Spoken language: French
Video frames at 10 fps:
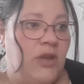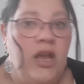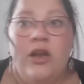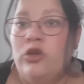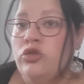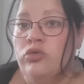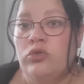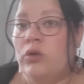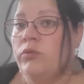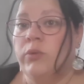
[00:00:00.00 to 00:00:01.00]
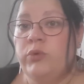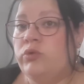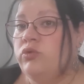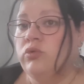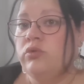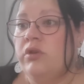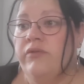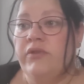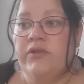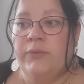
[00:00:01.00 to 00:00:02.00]
Elle joue comme d'habitude, elle
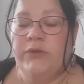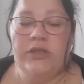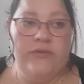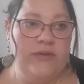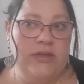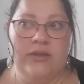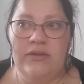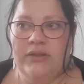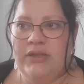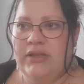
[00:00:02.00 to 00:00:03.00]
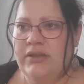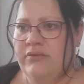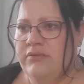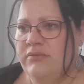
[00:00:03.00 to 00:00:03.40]
fait sa petite vie tranquille.